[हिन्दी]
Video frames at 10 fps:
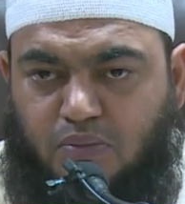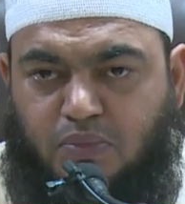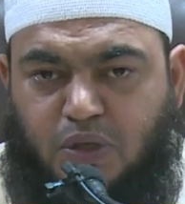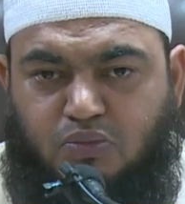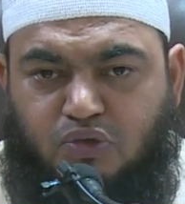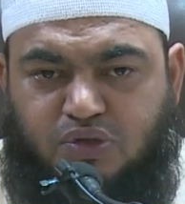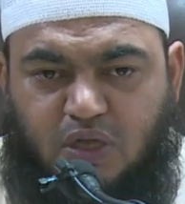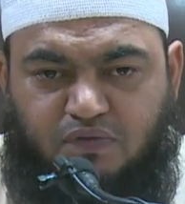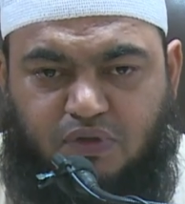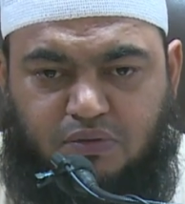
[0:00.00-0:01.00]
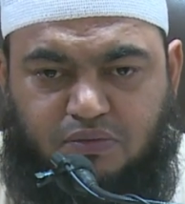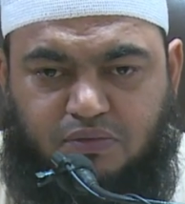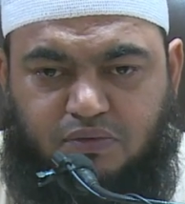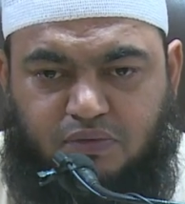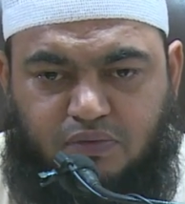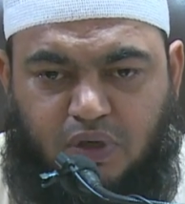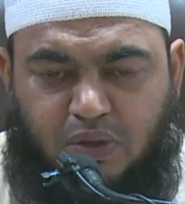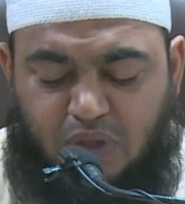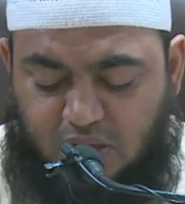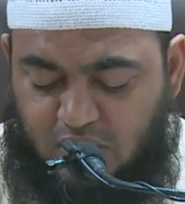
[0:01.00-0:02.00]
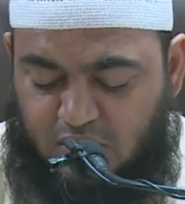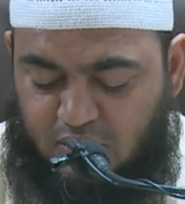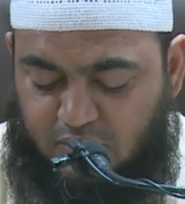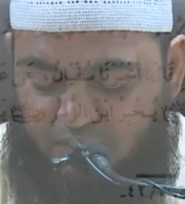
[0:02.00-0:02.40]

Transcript: बिन मुसाविर फरमाते हैं